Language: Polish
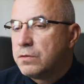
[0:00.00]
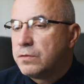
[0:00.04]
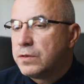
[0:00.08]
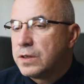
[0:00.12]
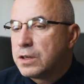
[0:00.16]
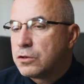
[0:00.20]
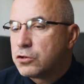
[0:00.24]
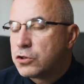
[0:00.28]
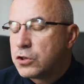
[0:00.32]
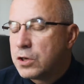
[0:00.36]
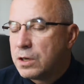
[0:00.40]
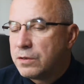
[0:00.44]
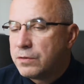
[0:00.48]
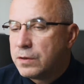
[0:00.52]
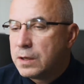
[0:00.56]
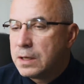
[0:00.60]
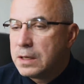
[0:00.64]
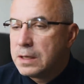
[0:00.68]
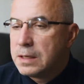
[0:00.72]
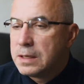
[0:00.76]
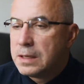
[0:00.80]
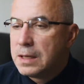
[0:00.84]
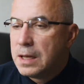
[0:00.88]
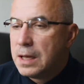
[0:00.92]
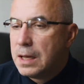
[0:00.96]
w Warszawie,
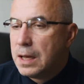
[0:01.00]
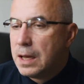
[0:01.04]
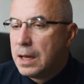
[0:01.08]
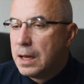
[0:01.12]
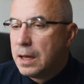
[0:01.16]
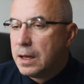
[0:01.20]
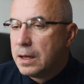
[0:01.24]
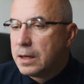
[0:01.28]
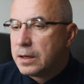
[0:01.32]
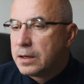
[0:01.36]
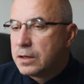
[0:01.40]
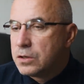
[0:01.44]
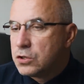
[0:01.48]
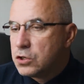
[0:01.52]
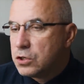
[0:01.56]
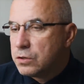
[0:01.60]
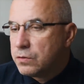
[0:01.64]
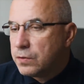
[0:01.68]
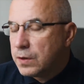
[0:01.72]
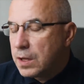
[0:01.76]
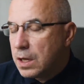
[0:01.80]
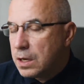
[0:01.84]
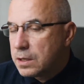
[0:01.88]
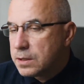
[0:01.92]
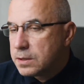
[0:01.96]
gdzie
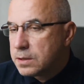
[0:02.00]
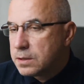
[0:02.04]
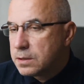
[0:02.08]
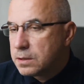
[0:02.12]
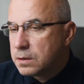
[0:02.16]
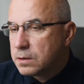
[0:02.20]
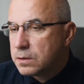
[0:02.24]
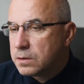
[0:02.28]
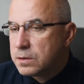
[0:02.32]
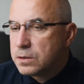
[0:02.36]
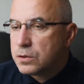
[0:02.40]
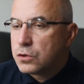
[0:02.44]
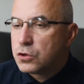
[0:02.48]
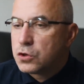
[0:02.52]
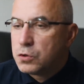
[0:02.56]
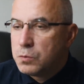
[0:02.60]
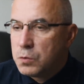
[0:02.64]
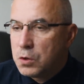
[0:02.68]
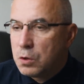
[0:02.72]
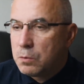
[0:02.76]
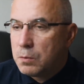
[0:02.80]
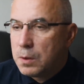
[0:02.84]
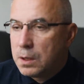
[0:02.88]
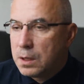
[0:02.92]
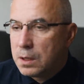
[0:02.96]
wraz z
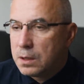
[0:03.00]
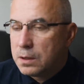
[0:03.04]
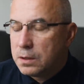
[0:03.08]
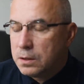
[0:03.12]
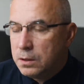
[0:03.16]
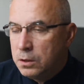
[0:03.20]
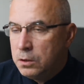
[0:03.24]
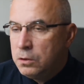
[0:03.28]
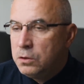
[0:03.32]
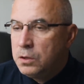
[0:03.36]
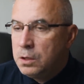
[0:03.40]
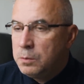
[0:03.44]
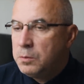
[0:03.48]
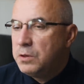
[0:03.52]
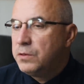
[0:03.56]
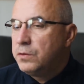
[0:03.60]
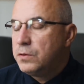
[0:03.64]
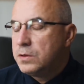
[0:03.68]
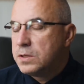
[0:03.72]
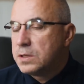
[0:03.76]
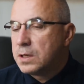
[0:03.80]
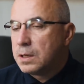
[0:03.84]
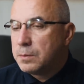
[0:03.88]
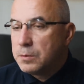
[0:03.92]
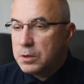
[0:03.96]
ośmioma innymi
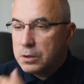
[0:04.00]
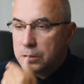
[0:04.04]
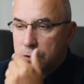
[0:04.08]
widzami,